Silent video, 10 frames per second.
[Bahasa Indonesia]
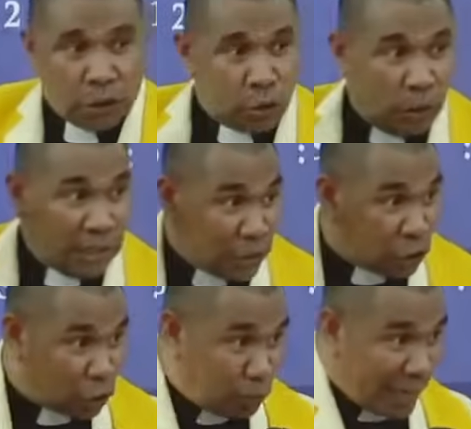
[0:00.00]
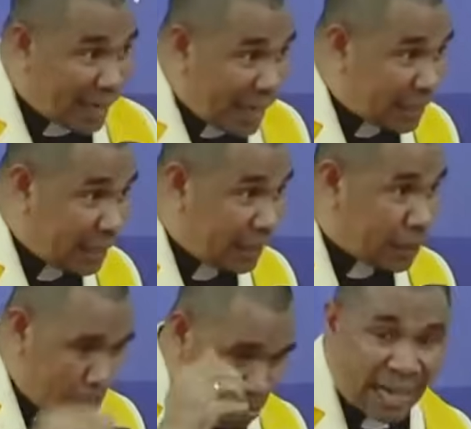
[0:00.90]
Tuhan Yesus melayani,
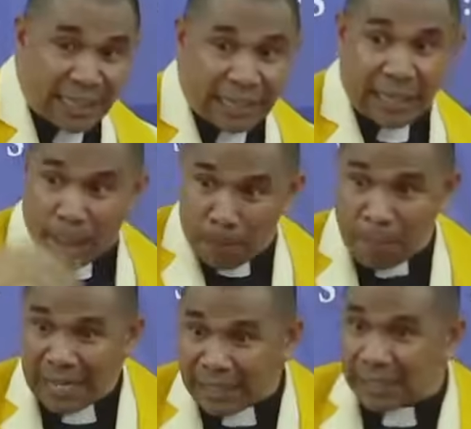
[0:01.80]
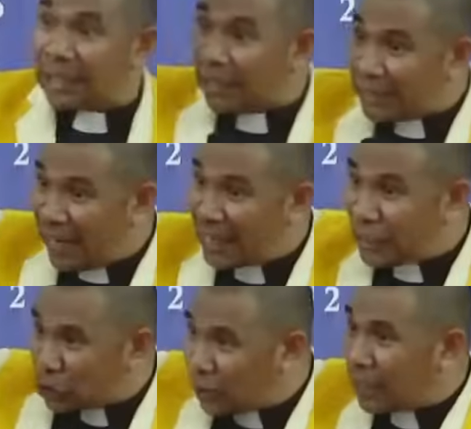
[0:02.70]
mati, bangkit, naik
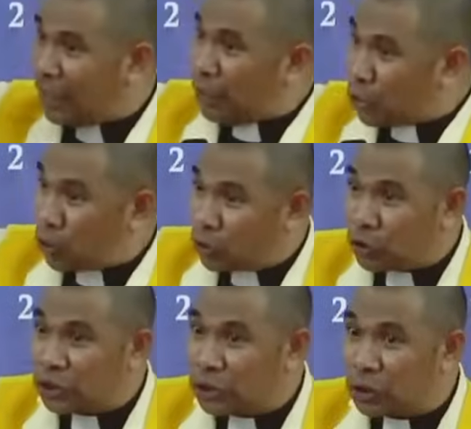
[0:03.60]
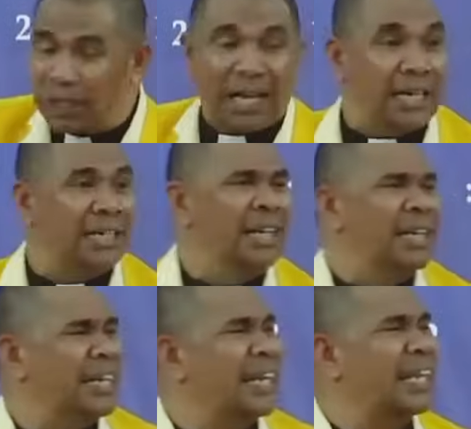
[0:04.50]
ke sorga, roh kudus dicurahkan.
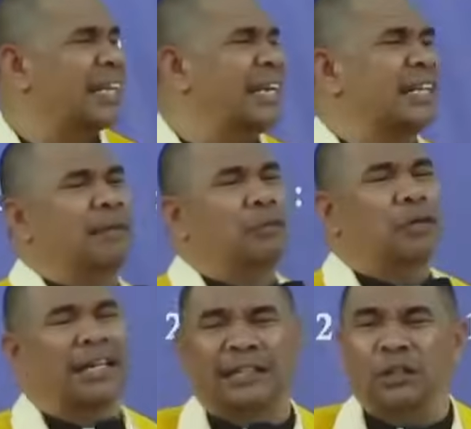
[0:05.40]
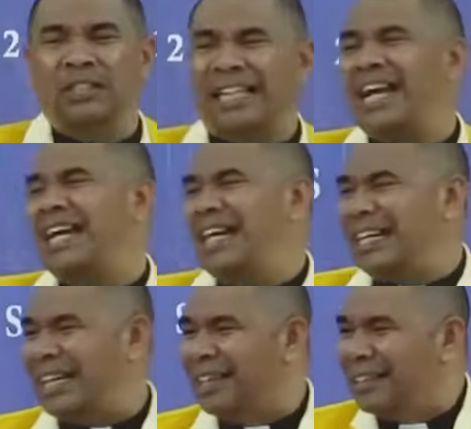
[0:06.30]
Kita tidak temukan itu
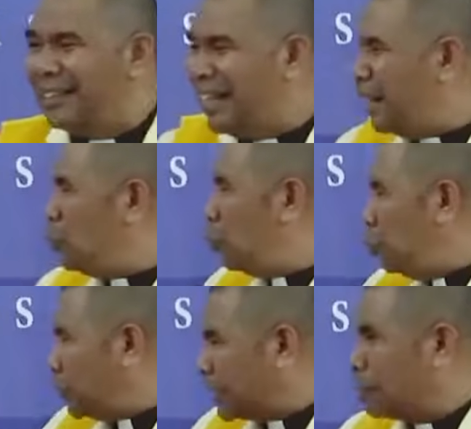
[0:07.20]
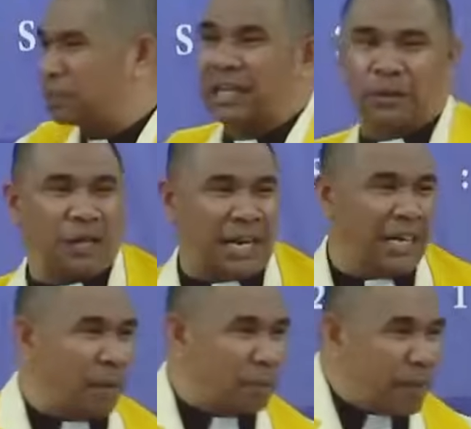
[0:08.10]
cerakalah. Dia ucap satu
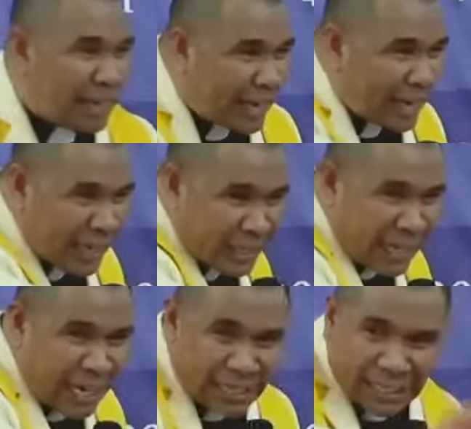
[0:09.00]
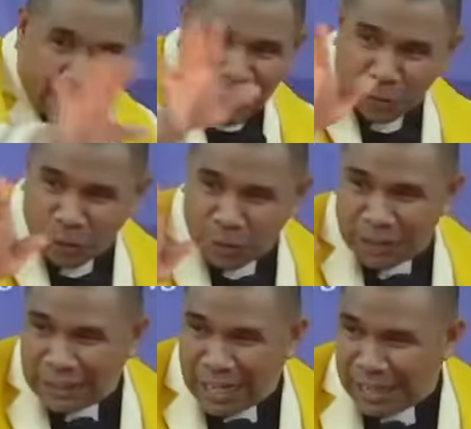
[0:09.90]
kalimat pendek, jangan takut,
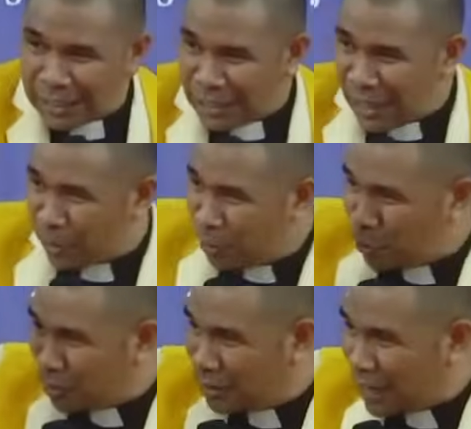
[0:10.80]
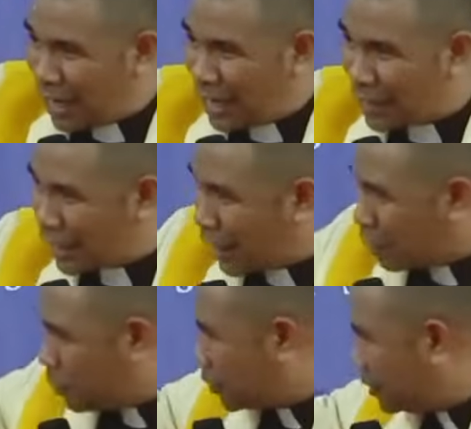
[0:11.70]
jangan takut, jangan
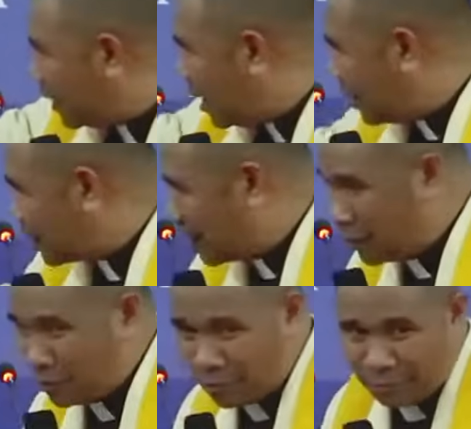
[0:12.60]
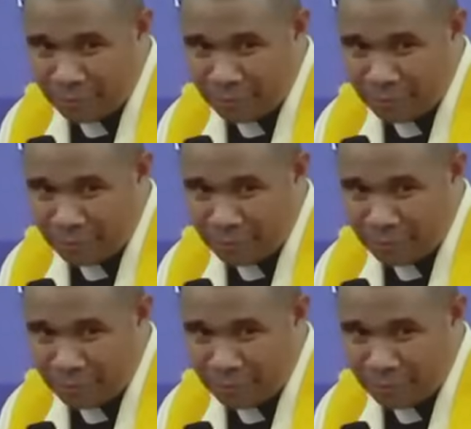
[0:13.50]
takut, jangan takut.